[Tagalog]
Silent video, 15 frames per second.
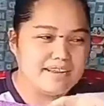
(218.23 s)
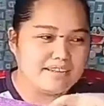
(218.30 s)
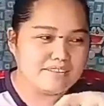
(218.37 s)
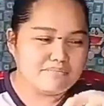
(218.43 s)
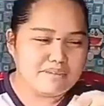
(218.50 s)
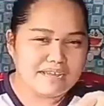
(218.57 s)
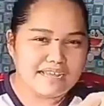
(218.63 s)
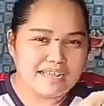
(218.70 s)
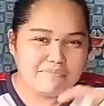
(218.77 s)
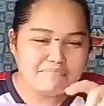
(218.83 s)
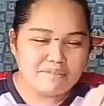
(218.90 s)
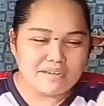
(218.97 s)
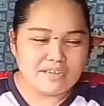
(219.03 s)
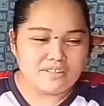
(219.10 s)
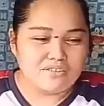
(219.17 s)
Ganito ba yan
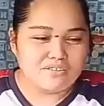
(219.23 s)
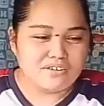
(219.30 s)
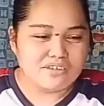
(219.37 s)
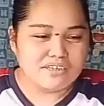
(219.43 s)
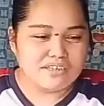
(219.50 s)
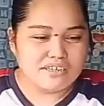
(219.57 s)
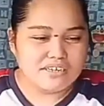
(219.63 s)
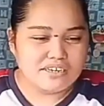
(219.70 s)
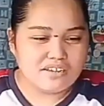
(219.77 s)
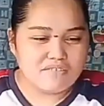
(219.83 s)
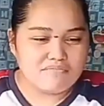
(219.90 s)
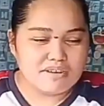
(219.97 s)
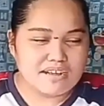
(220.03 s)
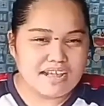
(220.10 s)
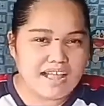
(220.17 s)
pag in-order?
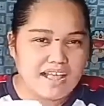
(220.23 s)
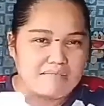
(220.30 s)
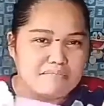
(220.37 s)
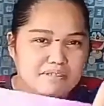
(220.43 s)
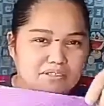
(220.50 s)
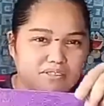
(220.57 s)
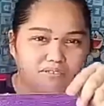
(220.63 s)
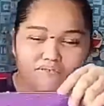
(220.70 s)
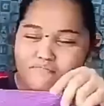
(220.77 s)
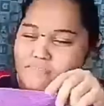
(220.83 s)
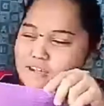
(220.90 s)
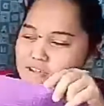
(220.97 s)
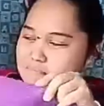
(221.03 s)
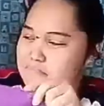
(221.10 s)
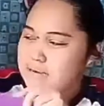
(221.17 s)
Ikaw magkakabit ng
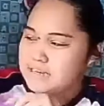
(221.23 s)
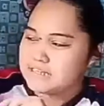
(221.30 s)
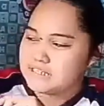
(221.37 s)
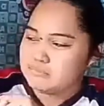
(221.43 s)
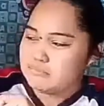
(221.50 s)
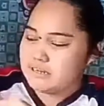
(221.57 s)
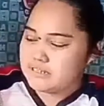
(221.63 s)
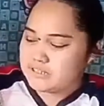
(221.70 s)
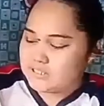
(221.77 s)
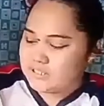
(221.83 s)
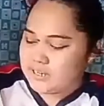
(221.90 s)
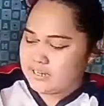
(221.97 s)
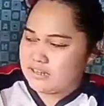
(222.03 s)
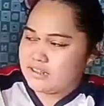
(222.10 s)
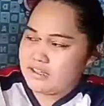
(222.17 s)
mga bricks-bricks
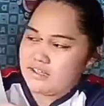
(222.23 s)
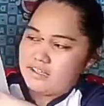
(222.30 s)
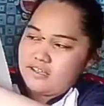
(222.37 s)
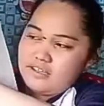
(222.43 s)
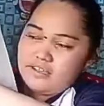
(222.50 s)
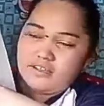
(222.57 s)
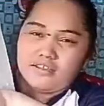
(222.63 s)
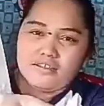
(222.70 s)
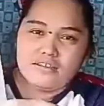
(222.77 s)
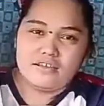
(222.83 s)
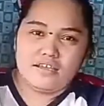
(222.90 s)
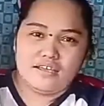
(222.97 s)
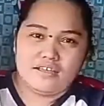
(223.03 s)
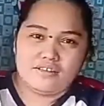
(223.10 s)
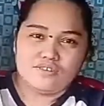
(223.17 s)
dyan.
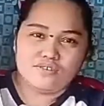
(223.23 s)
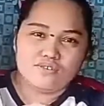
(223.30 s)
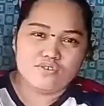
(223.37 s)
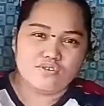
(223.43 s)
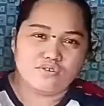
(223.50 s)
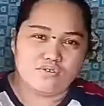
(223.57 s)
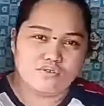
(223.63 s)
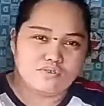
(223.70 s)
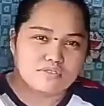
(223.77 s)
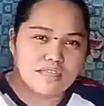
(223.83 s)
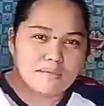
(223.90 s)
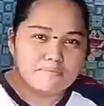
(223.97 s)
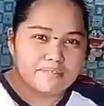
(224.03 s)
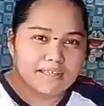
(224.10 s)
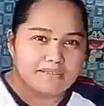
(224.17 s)
Ayan. So,
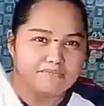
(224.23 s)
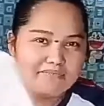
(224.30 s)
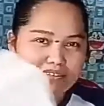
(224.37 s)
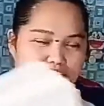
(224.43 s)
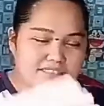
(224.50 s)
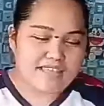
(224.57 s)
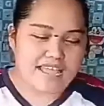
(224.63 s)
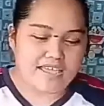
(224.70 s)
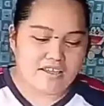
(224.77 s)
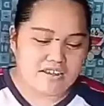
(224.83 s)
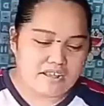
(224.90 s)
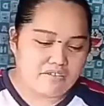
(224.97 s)
thumbnail muna tayo.